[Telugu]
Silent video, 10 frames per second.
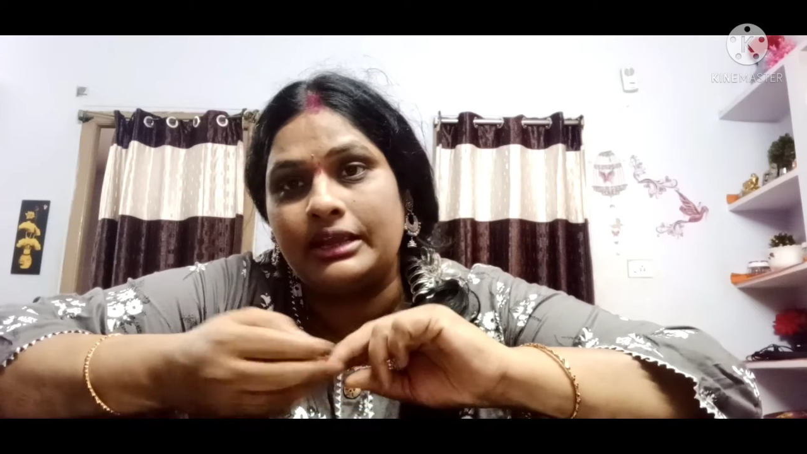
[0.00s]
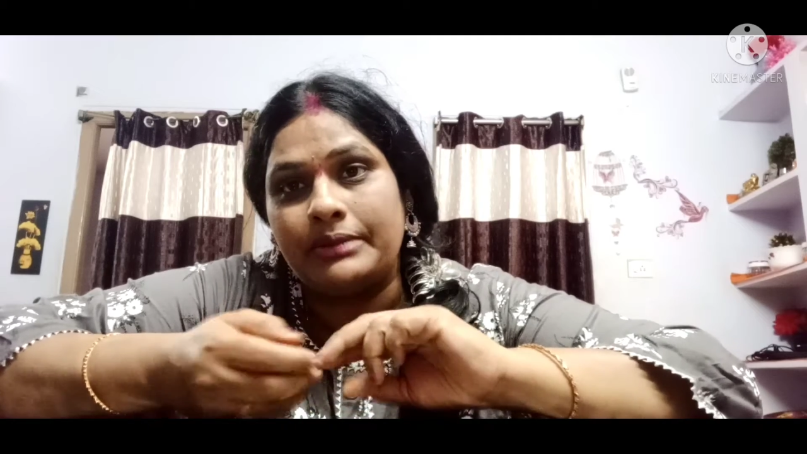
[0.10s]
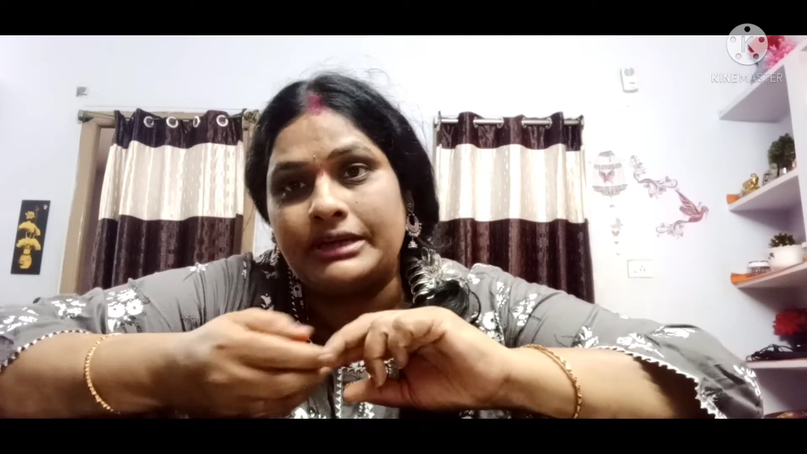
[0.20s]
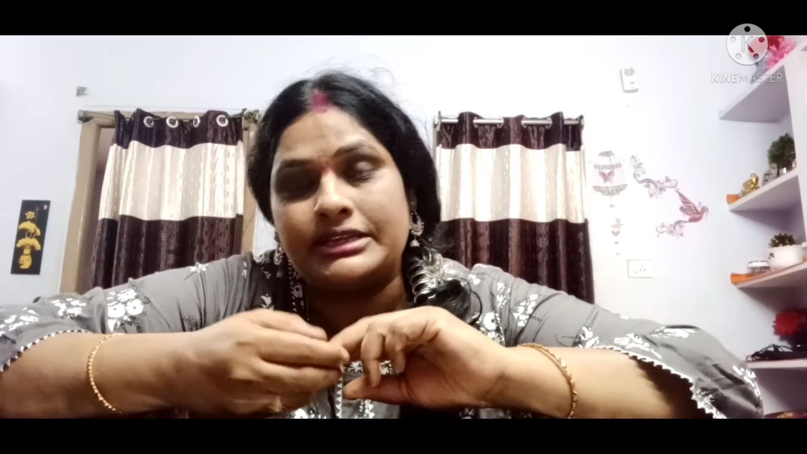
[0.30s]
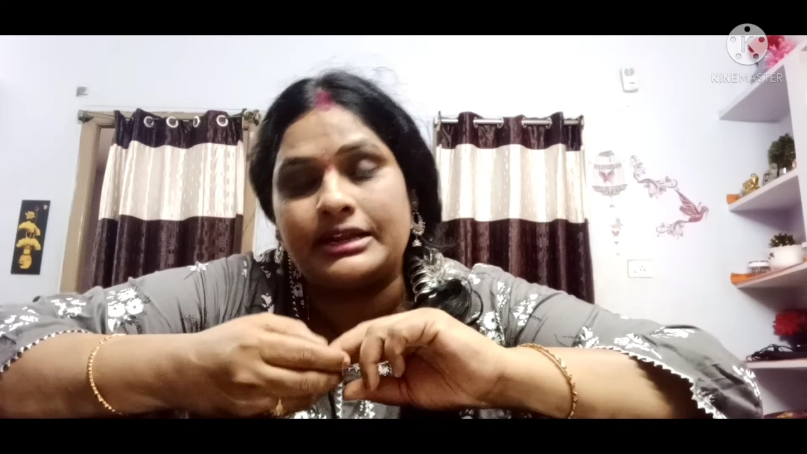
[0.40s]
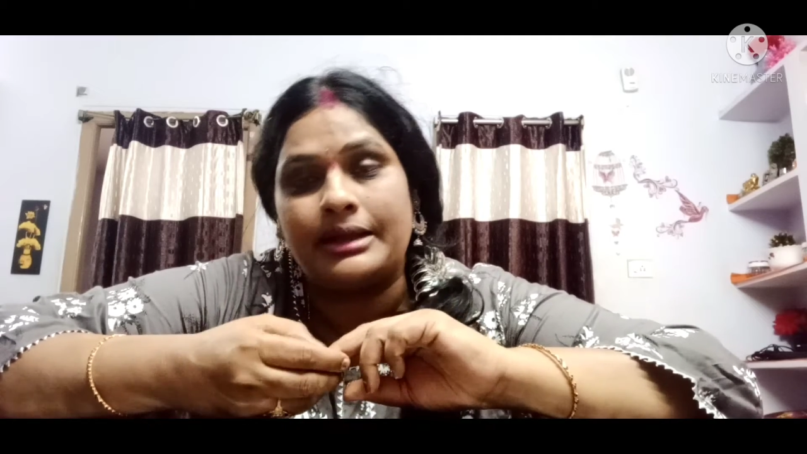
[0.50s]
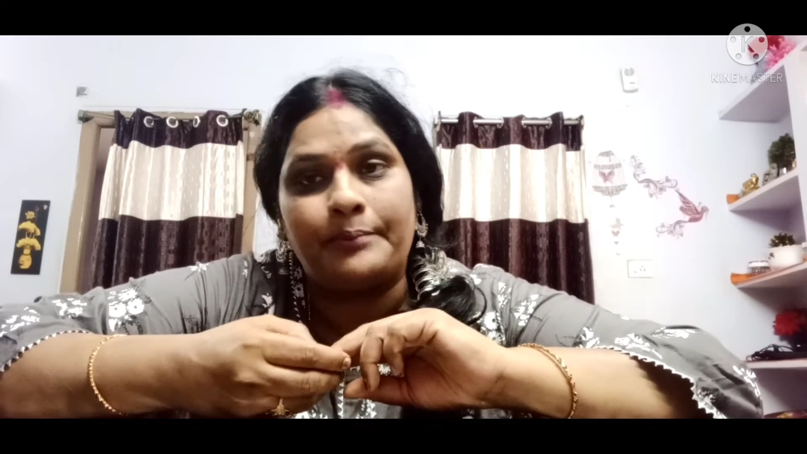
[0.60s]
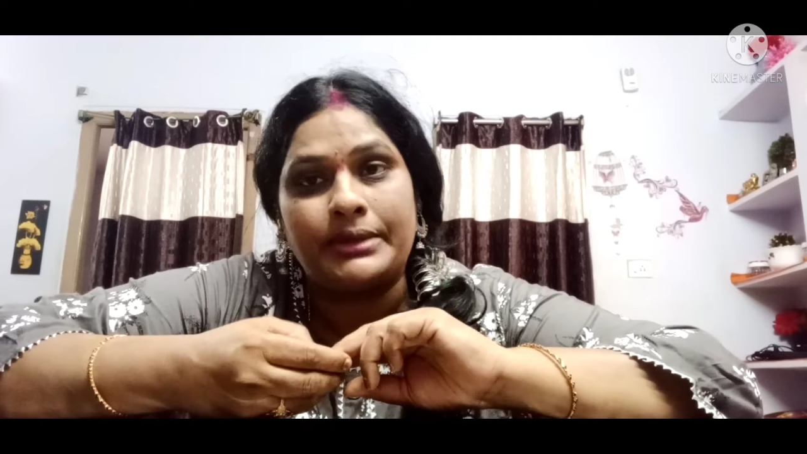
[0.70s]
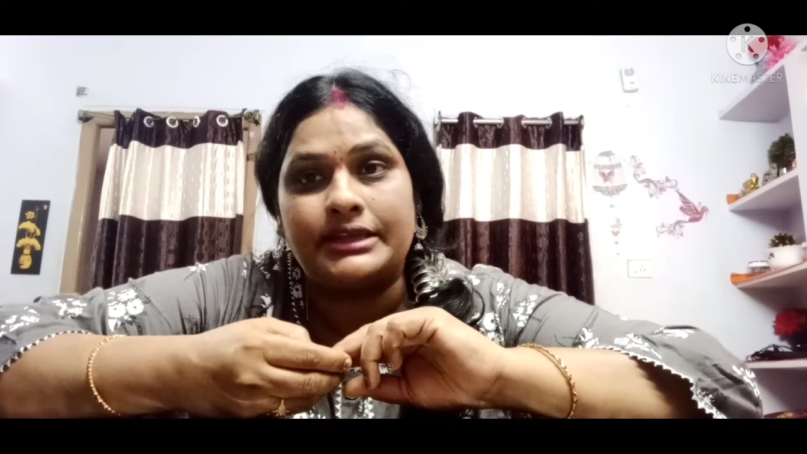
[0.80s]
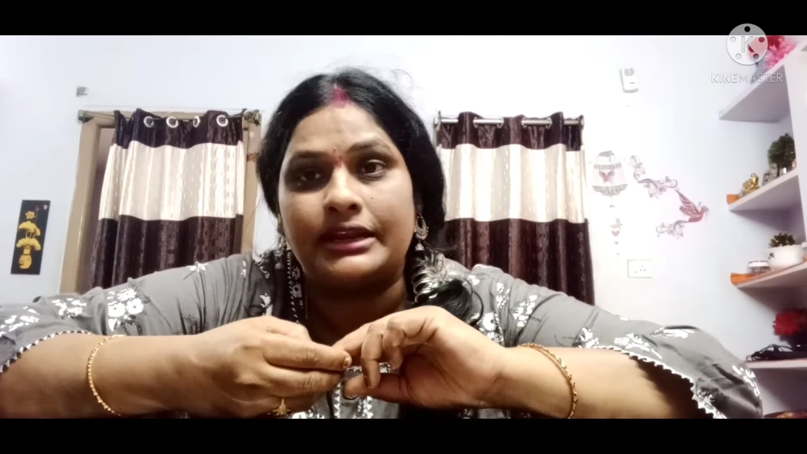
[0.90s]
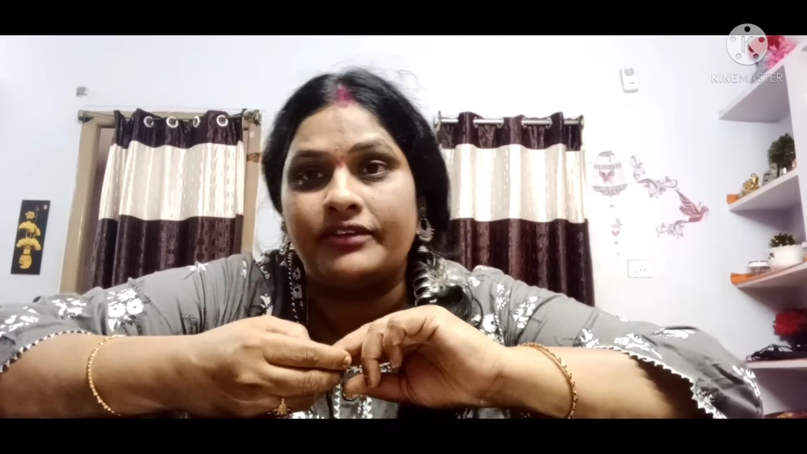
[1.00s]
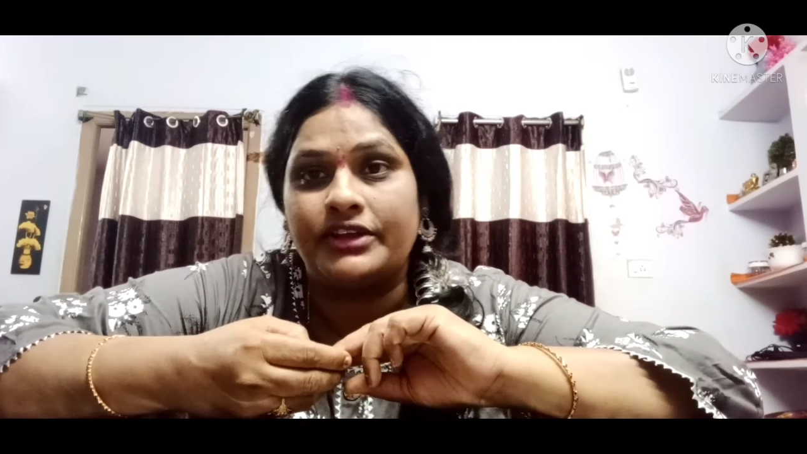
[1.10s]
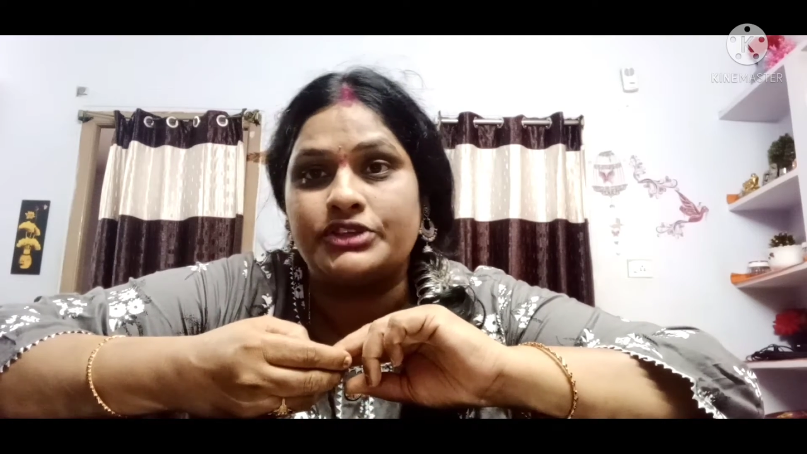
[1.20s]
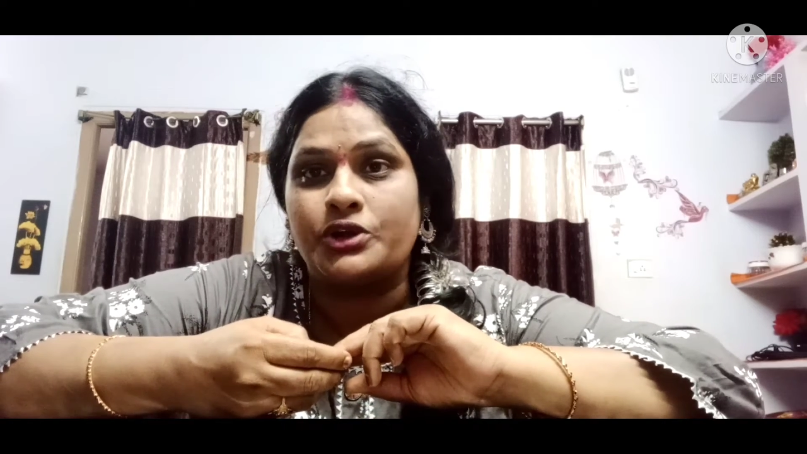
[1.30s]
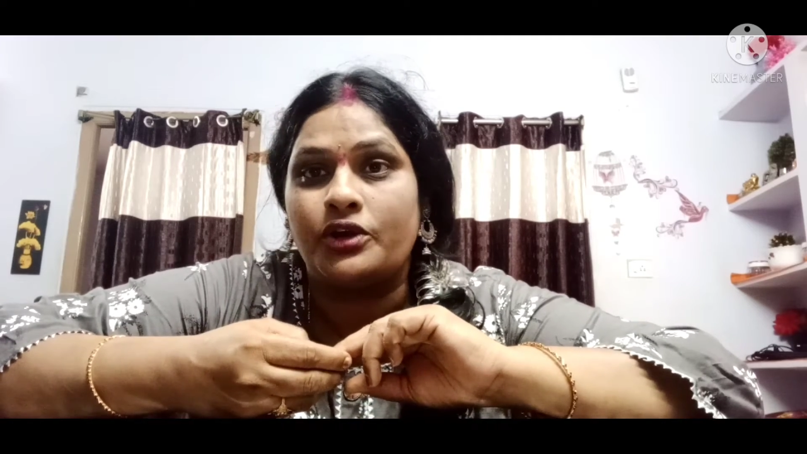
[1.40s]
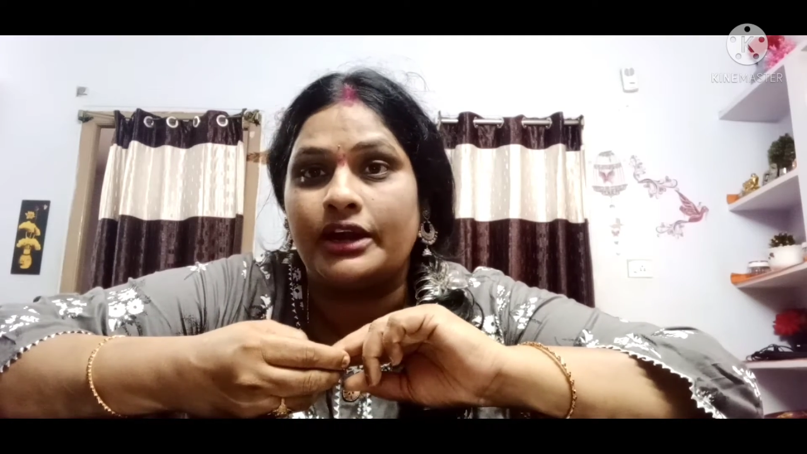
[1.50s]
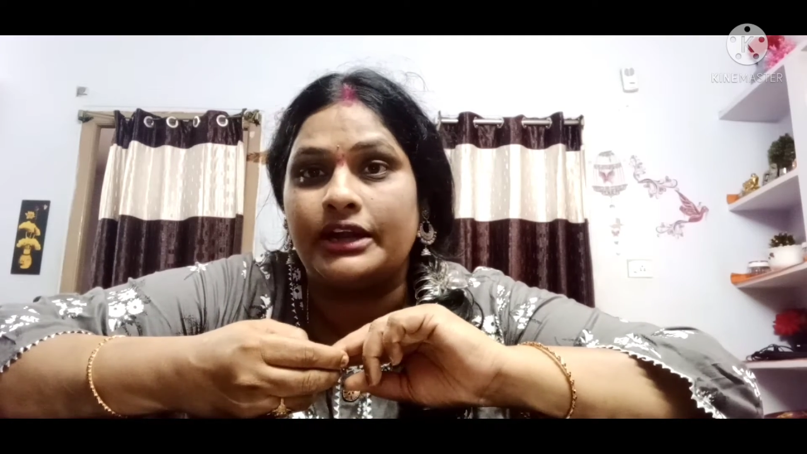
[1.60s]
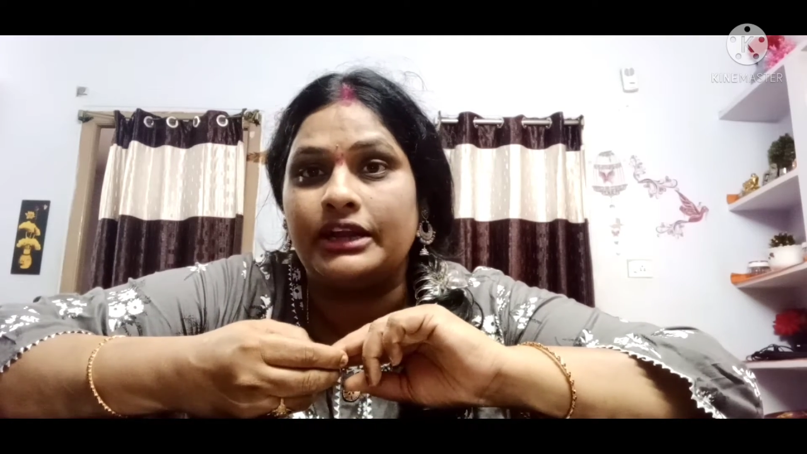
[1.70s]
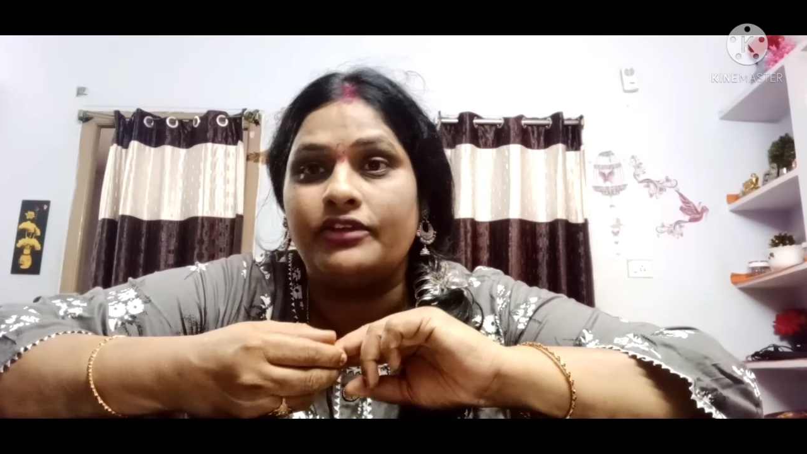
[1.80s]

ఈ మెడిసిన్ కంపల్సరీగా వేసుకోవాలండి